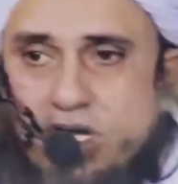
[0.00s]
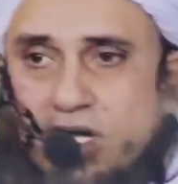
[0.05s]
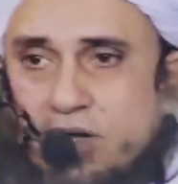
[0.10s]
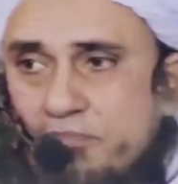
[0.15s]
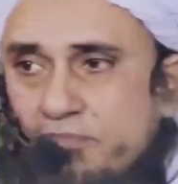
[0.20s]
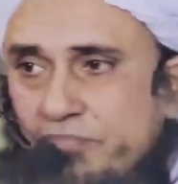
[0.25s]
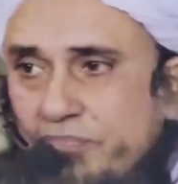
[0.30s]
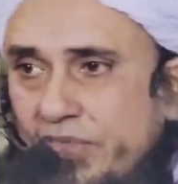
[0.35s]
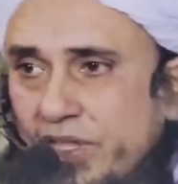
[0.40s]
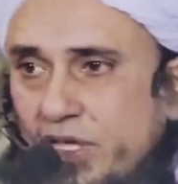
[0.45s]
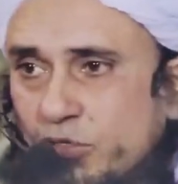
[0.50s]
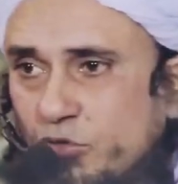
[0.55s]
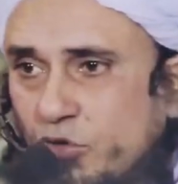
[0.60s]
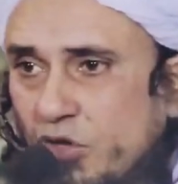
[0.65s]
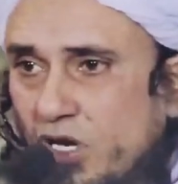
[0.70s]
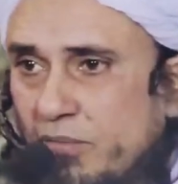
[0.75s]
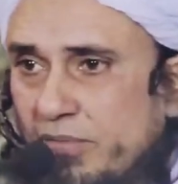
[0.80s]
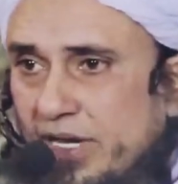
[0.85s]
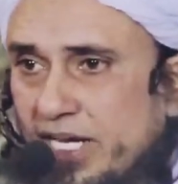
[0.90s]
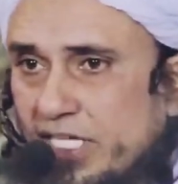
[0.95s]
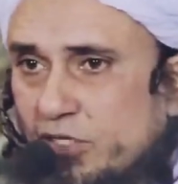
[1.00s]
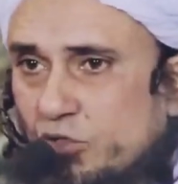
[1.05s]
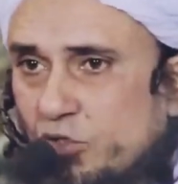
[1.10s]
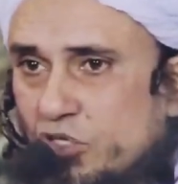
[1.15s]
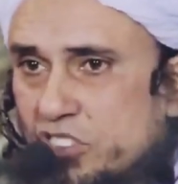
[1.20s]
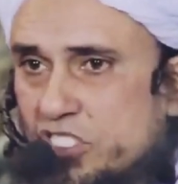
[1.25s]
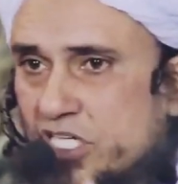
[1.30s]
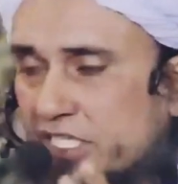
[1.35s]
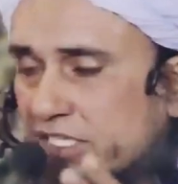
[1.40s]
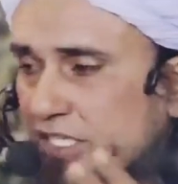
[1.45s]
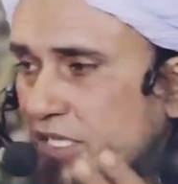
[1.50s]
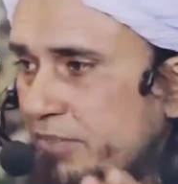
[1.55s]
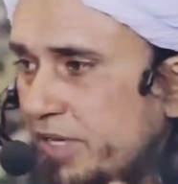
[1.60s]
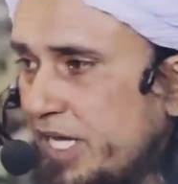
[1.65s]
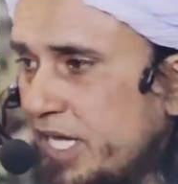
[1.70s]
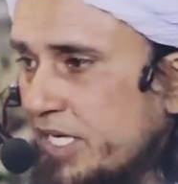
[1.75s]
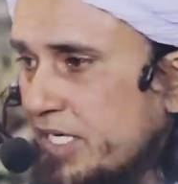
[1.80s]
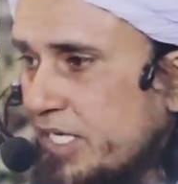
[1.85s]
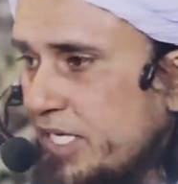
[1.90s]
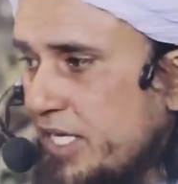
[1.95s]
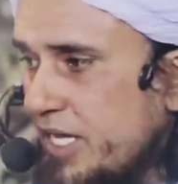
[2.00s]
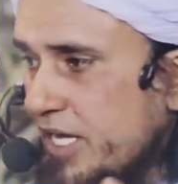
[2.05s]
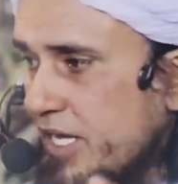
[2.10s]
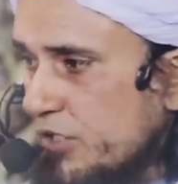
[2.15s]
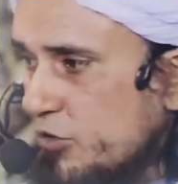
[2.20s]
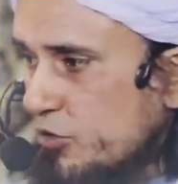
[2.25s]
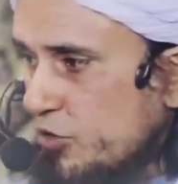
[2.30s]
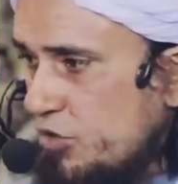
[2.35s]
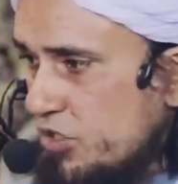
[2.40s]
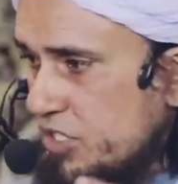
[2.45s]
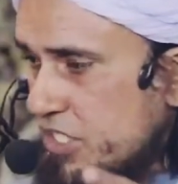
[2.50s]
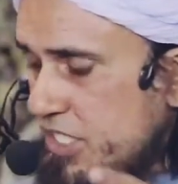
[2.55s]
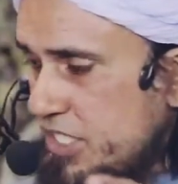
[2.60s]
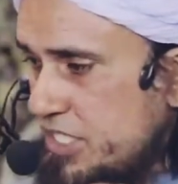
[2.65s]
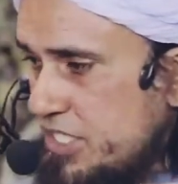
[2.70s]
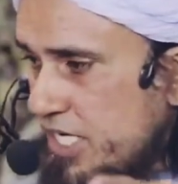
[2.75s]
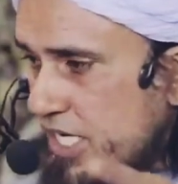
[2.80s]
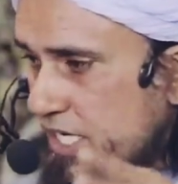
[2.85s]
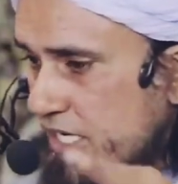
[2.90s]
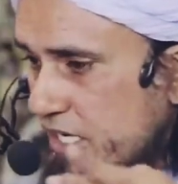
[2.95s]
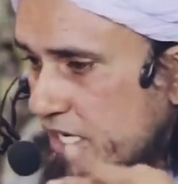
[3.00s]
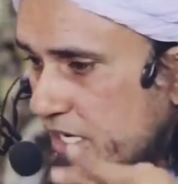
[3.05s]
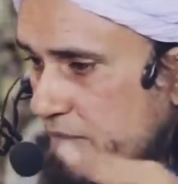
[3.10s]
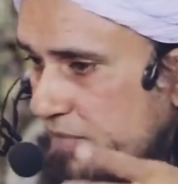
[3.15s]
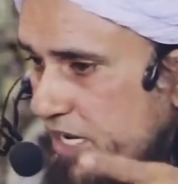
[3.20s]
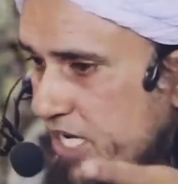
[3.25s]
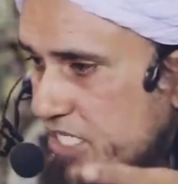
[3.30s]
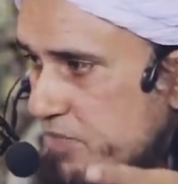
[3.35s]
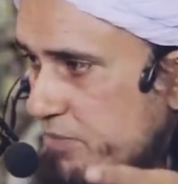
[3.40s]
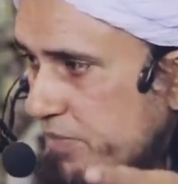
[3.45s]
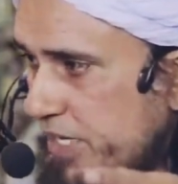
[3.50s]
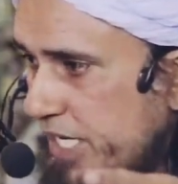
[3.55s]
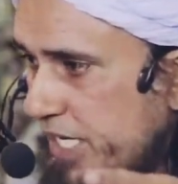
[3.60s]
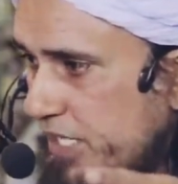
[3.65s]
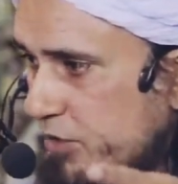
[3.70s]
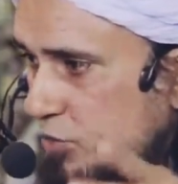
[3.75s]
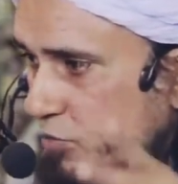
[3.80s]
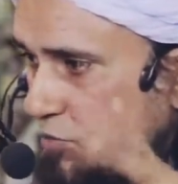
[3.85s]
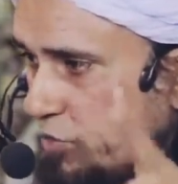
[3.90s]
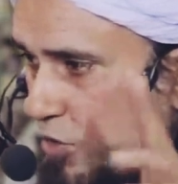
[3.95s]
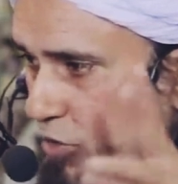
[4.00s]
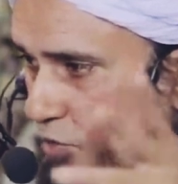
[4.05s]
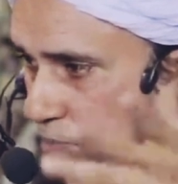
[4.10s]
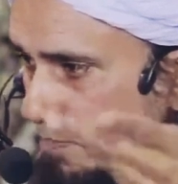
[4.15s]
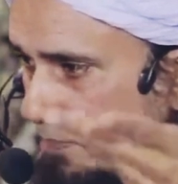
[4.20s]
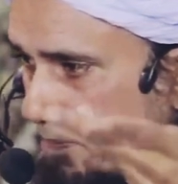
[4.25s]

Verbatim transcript: होगा तो ने दो शर्तें बयान की हैं कि दो चीज़ें अगर लिबास में हैं तो वो